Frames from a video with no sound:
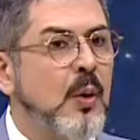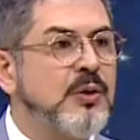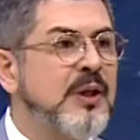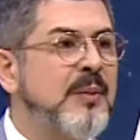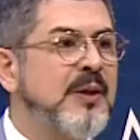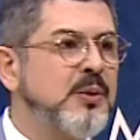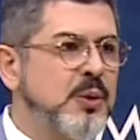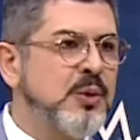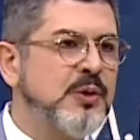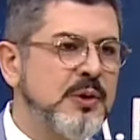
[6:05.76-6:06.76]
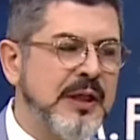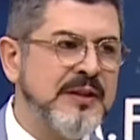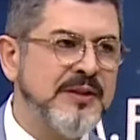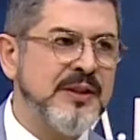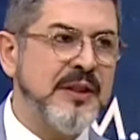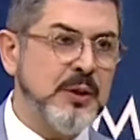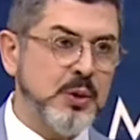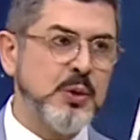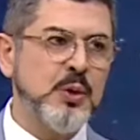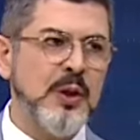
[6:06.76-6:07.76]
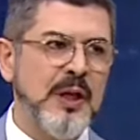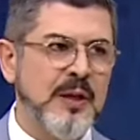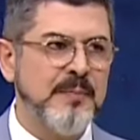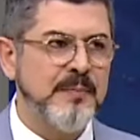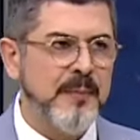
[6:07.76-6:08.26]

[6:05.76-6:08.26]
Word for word: O zaman şunu getirsinler, şunu söyleyelim.